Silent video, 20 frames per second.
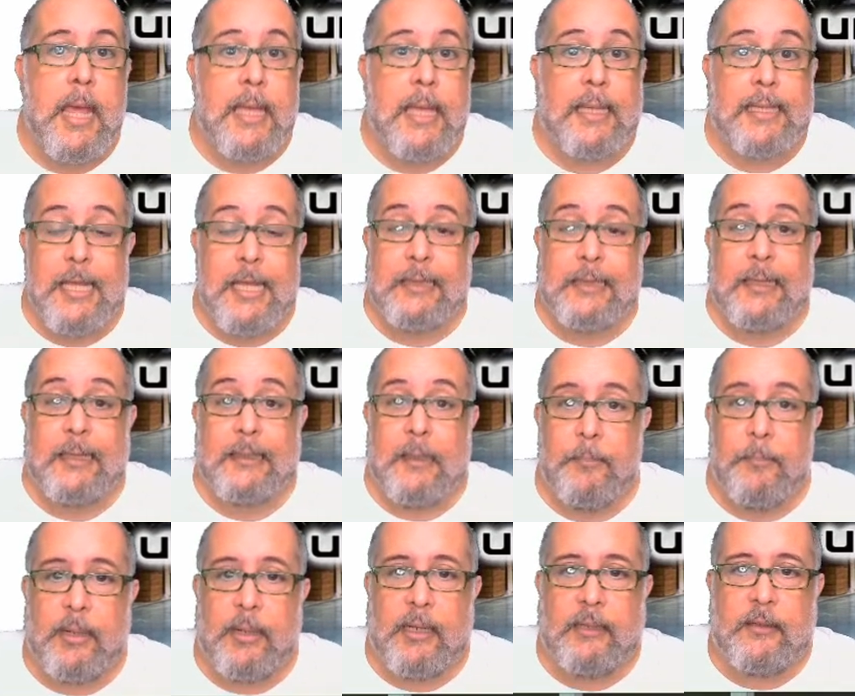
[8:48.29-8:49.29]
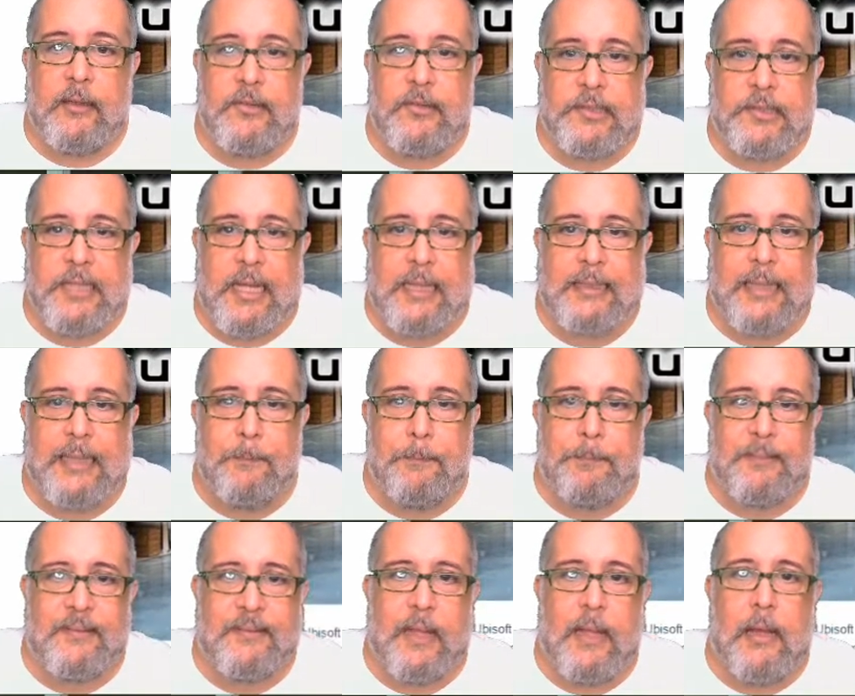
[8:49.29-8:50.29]
Quinta temporada de
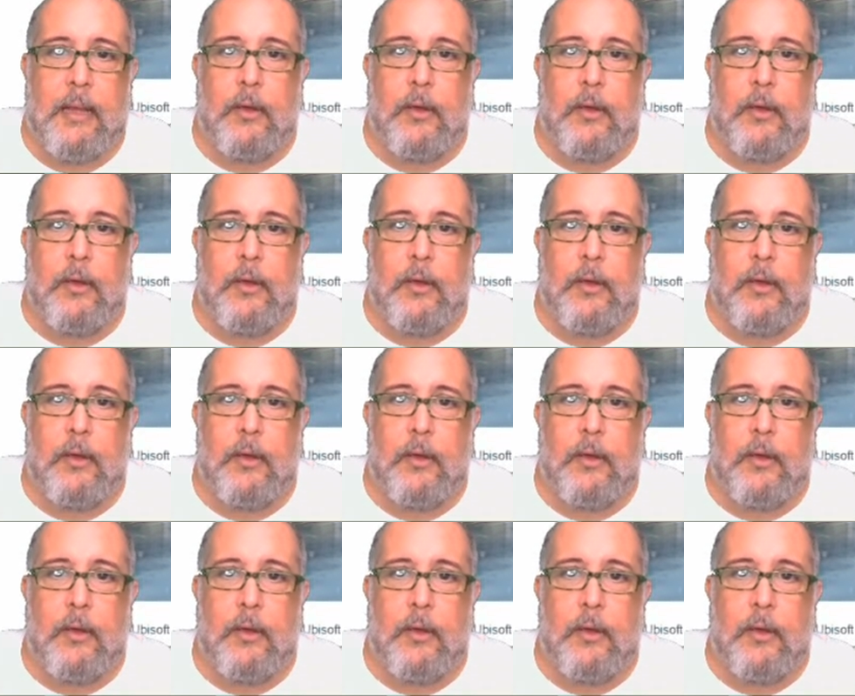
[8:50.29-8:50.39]
startups da